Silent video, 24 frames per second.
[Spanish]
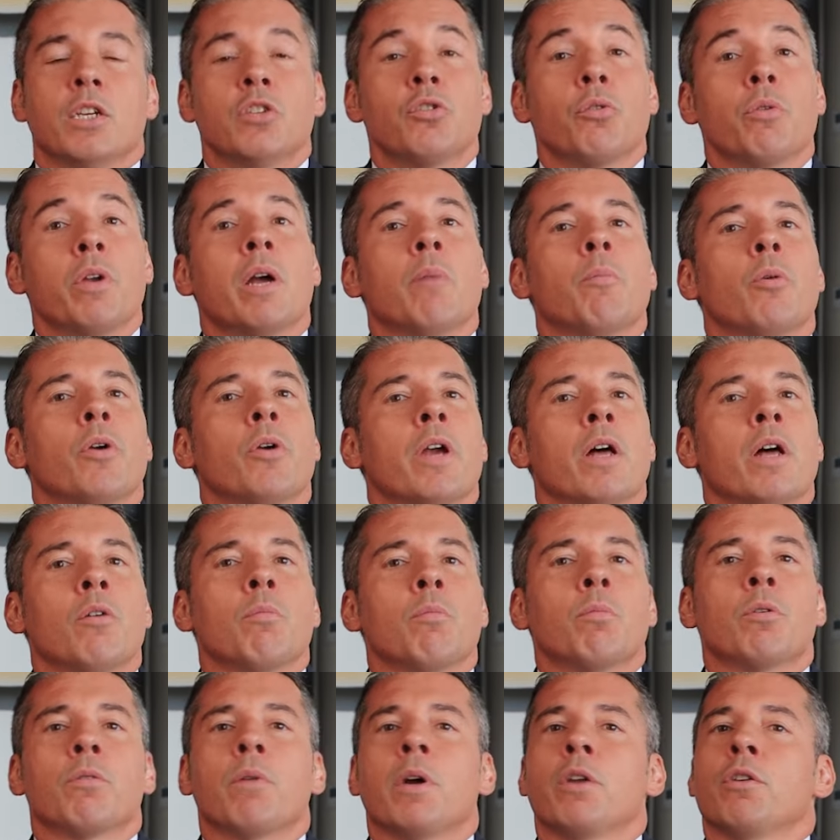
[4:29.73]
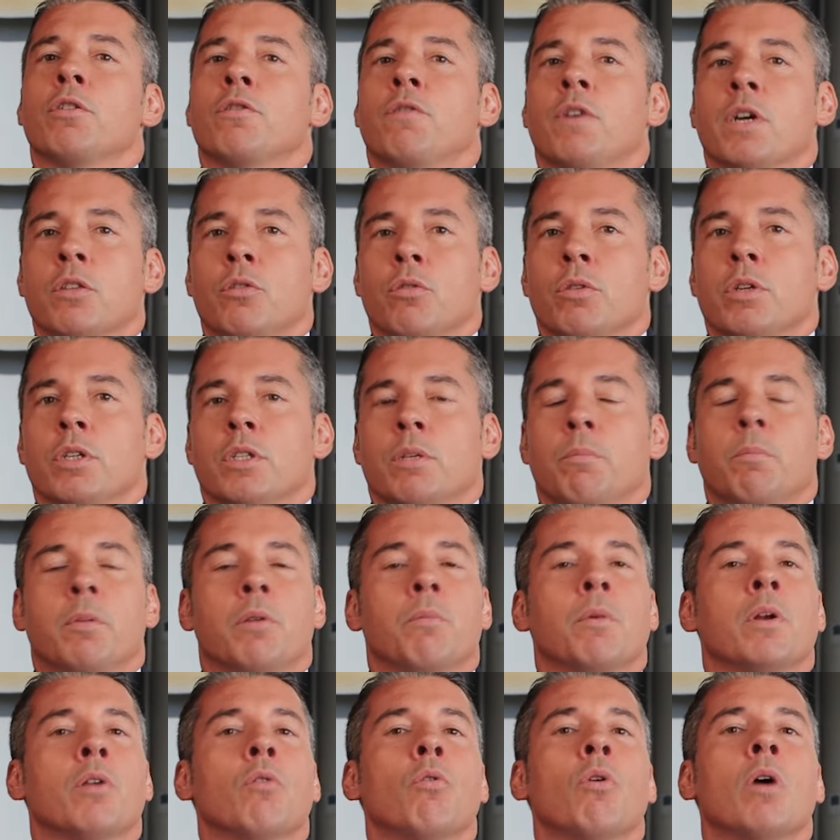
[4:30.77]
y esto viene apoyado por varios factores. En
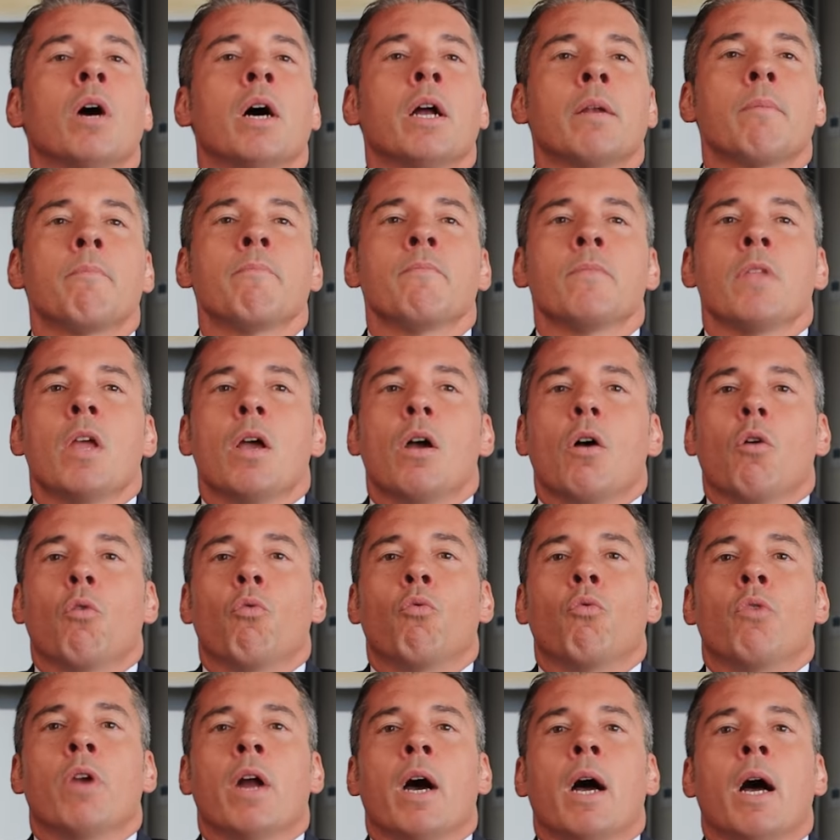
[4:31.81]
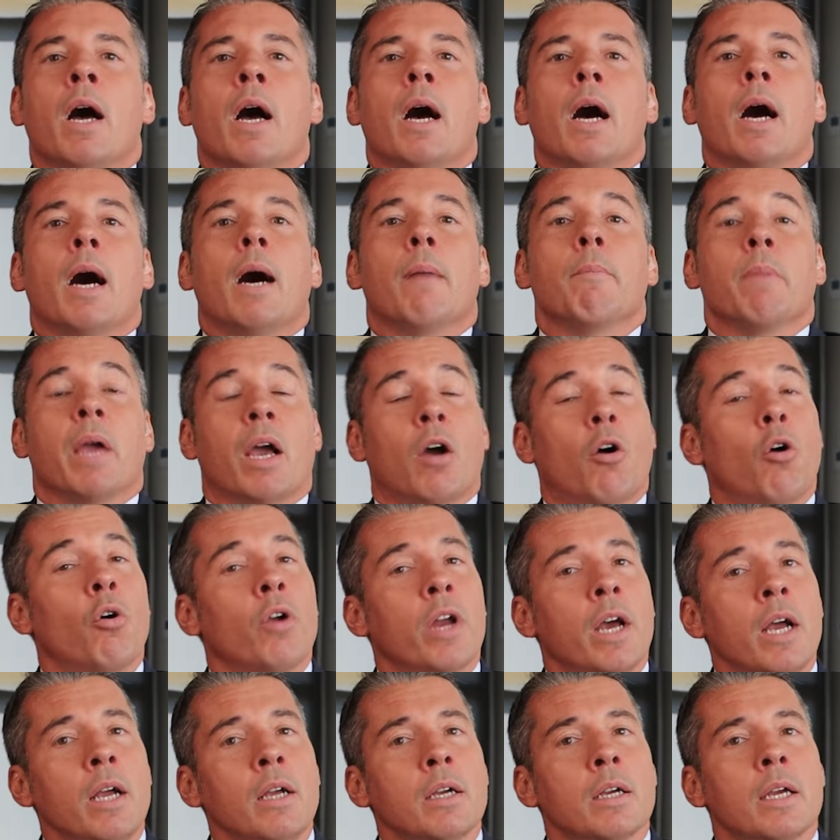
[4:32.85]
primer lugar, una
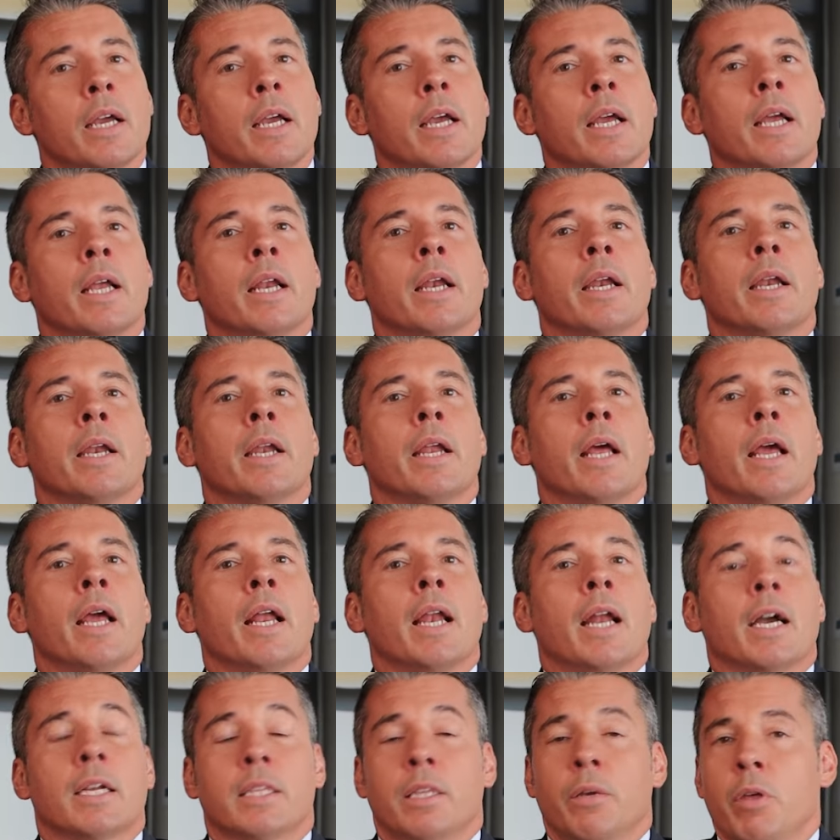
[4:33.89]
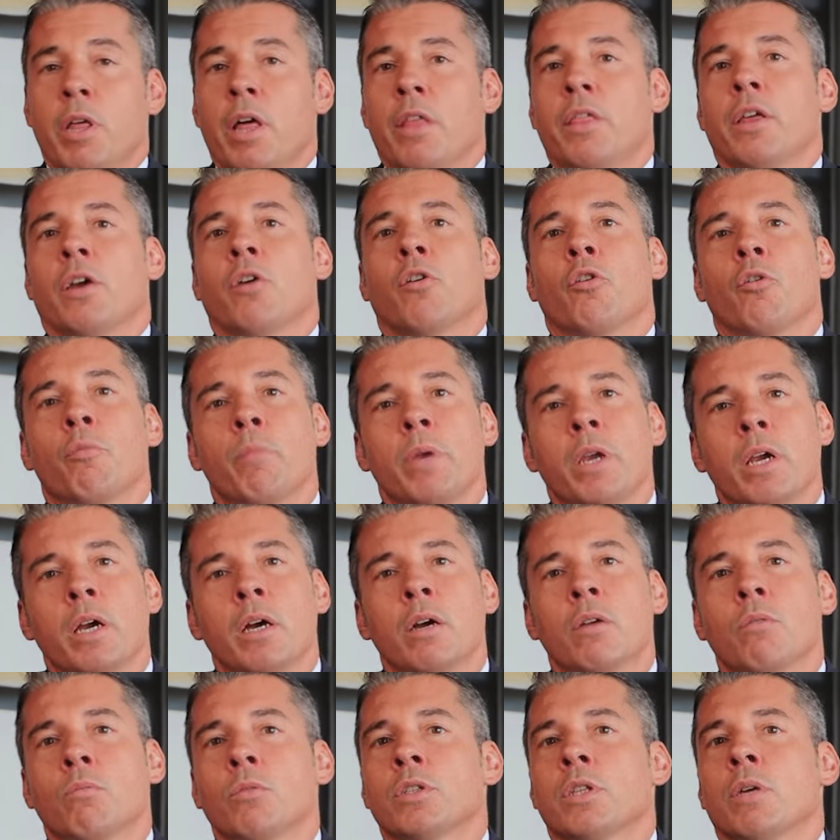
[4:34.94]
mejora en, la actividad
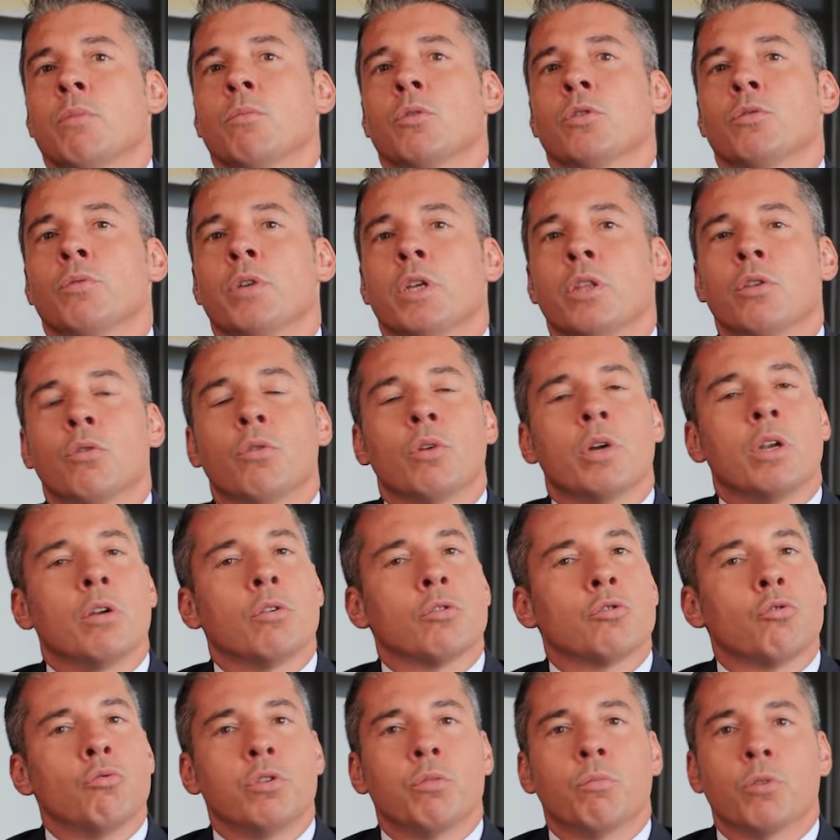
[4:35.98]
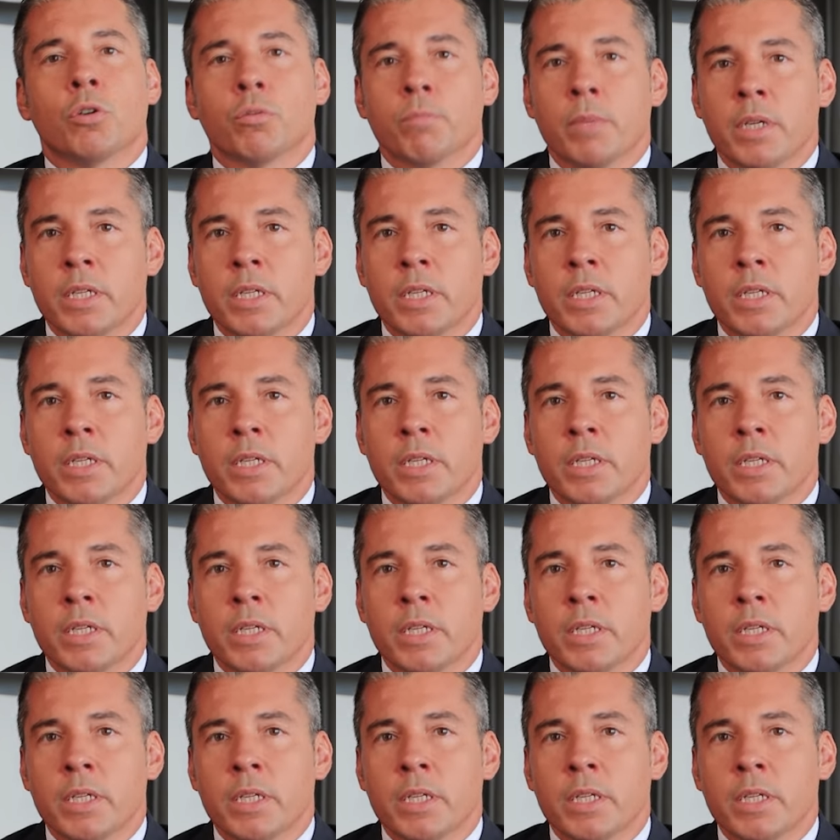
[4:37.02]
económica, como estamos viendo en los últimos